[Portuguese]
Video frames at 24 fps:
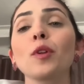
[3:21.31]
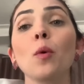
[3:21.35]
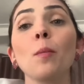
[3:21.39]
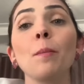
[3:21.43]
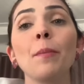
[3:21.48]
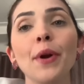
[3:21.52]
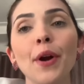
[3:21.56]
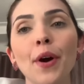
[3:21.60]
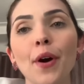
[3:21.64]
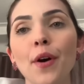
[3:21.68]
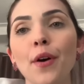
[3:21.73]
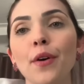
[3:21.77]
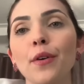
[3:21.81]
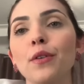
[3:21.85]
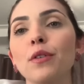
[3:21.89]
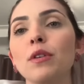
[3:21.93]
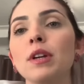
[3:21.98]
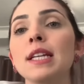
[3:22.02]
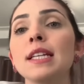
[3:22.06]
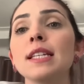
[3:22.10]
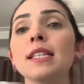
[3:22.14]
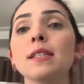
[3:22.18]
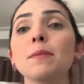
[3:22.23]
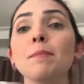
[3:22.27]
o
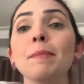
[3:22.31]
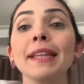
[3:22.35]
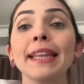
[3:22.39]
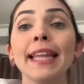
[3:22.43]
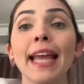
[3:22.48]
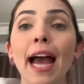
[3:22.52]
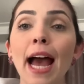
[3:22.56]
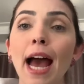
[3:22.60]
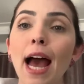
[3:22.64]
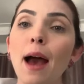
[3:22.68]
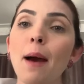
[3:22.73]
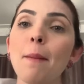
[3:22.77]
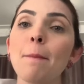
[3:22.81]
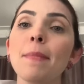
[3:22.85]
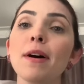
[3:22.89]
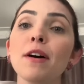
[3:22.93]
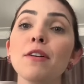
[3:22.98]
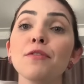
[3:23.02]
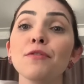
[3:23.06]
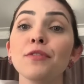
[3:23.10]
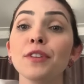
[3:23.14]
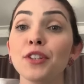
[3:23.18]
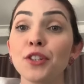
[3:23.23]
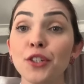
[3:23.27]
brócolis, beterraba,
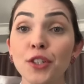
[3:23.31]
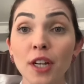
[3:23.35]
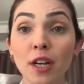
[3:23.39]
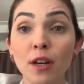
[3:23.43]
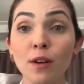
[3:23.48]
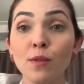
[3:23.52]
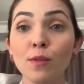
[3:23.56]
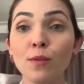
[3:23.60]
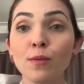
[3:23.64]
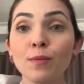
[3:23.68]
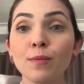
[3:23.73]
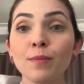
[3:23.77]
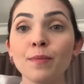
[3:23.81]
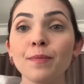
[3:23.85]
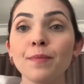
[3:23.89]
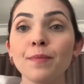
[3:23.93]
feijão.